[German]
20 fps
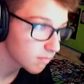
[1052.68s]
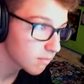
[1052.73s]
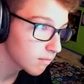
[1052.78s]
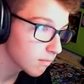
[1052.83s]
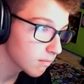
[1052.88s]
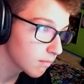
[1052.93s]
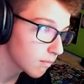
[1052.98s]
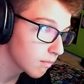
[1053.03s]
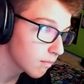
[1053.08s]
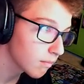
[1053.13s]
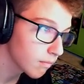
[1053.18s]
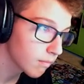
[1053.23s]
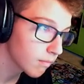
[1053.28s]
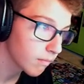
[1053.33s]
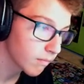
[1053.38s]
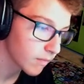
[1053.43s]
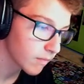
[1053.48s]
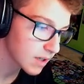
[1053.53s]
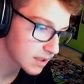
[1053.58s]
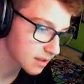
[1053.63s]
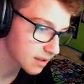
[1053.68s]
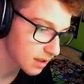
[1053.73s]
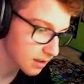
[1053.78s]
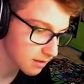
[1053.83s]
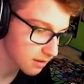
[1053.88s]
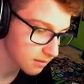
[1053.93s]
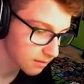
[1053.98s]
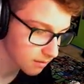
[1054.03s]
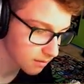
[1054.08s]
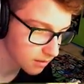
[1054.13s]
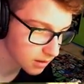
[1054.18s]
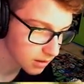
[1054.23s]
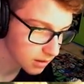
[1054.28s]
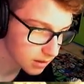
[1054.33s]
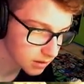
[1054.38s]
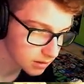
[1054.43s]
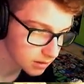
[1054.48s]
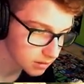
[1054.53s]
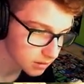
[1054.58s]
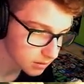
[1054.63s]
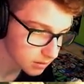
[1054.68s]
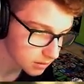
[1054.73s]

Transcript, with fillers: oder so. Was denn? Warte mal, wie kann ich so